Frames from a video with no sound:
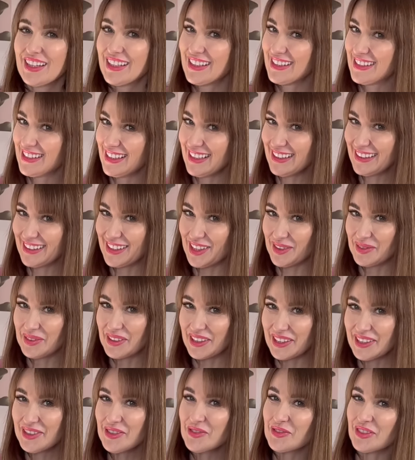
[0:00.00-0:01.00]
Dzień
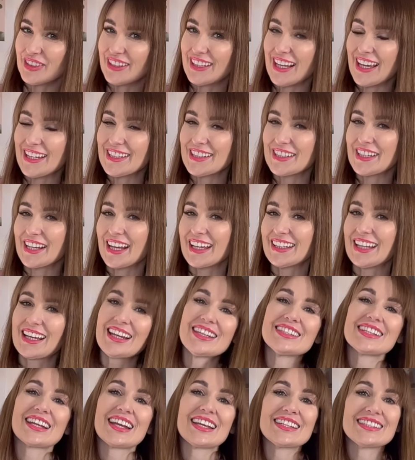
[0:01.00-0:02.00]
dobry, witajcie na kanale
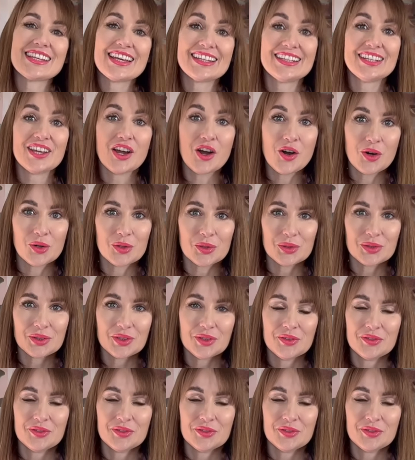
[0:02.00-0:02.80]
Zakazany Ogród.